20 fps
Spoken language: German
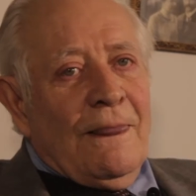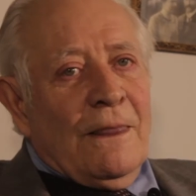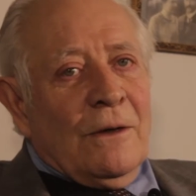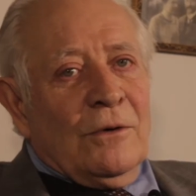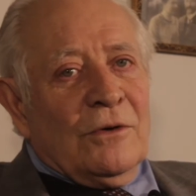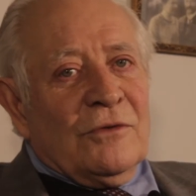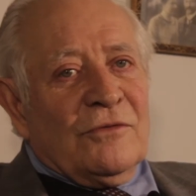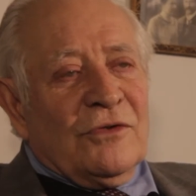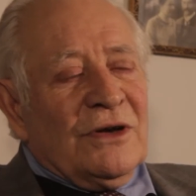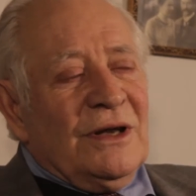
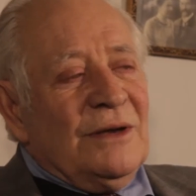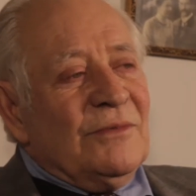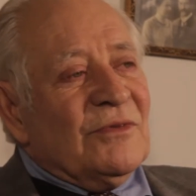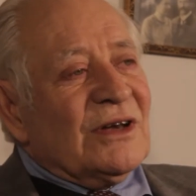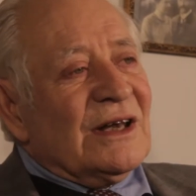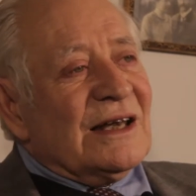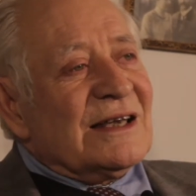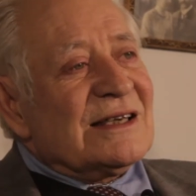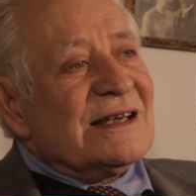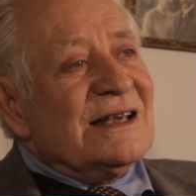Und von ihm
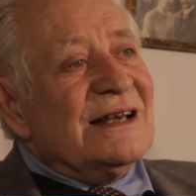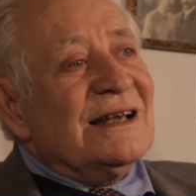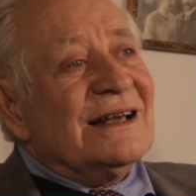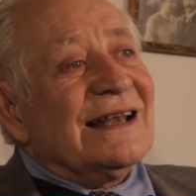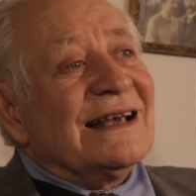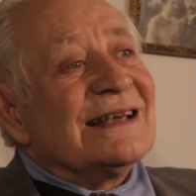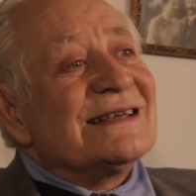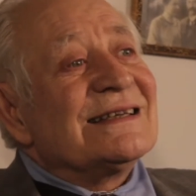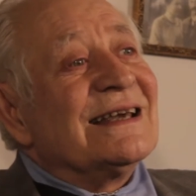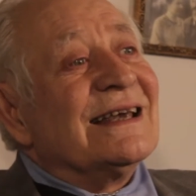hat er
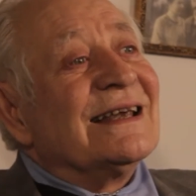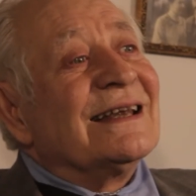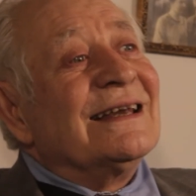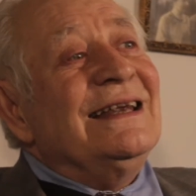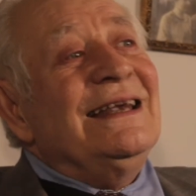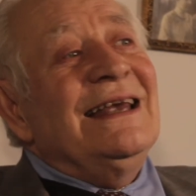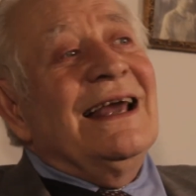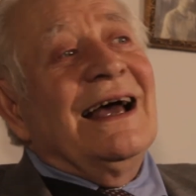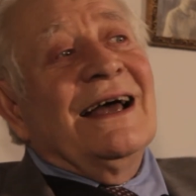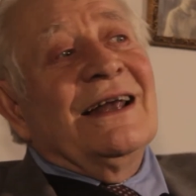erzählt, dass er
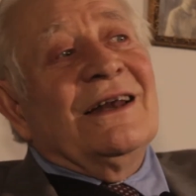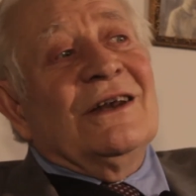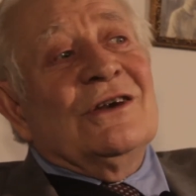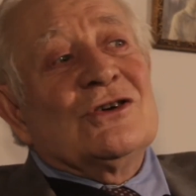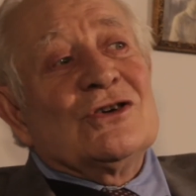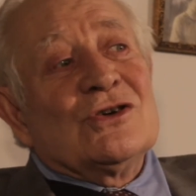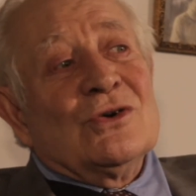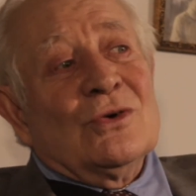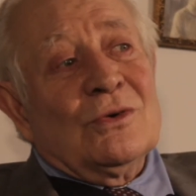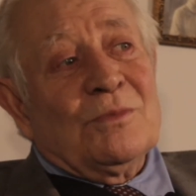nie einen
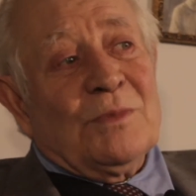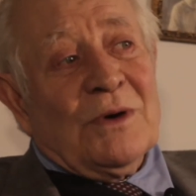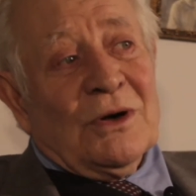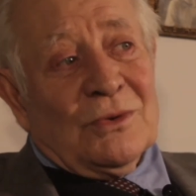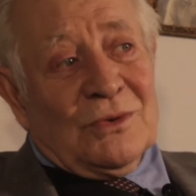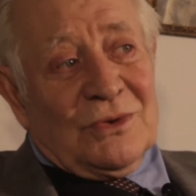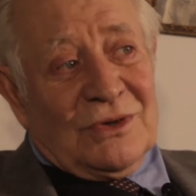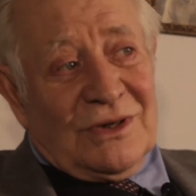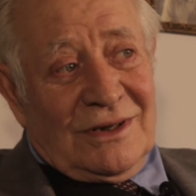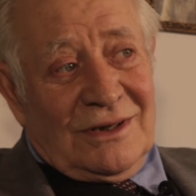Stock
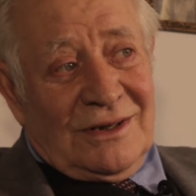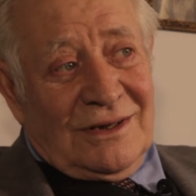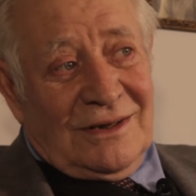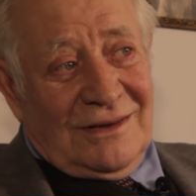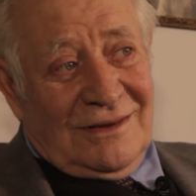brauchte